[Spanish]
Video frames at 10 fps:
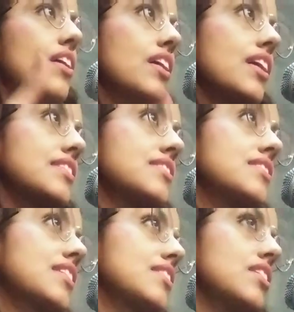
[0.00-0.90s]
eh, es
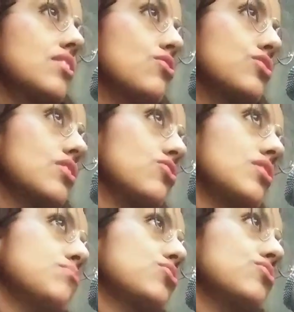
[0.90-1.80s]
decir, que lo,
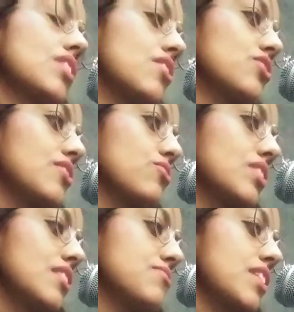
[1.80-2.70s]
tenemos considerado tanto
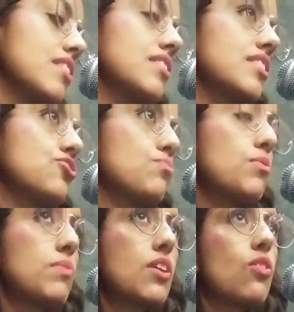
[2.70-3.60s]
en la esfera de derecho
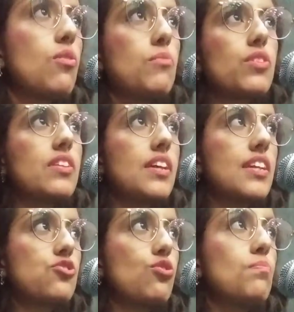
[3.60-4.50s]
público como de
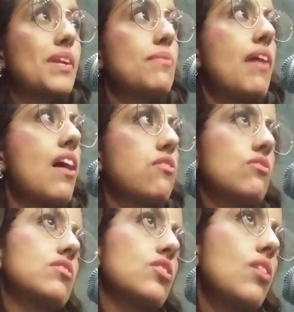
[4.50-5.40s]
derecho
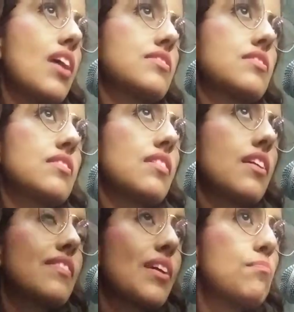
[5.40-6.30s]
privado, así
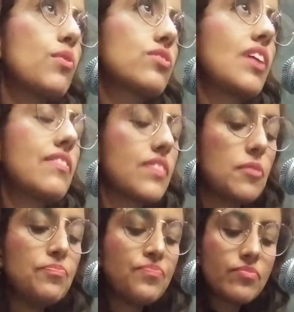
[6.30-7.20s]
de,
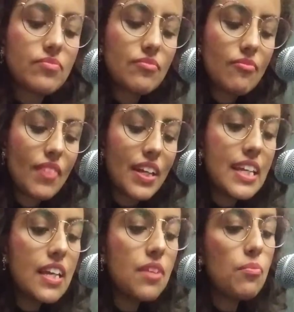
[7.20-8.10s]
importante.
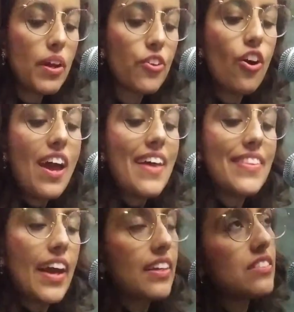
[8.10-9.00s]
Y bueno,
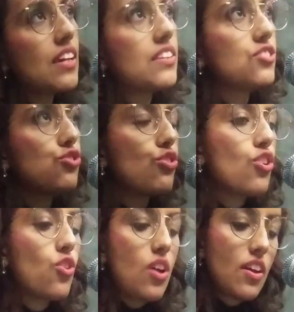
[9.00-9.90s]
de aquí se han
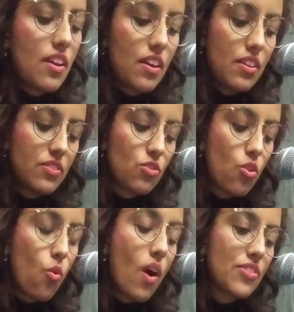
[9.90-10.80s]
hecho eh,
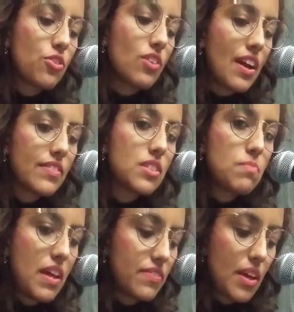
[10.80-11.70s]
cuatro grandes
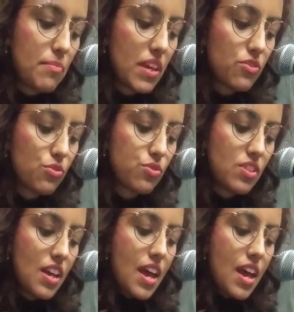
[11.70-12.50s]
planteamientos.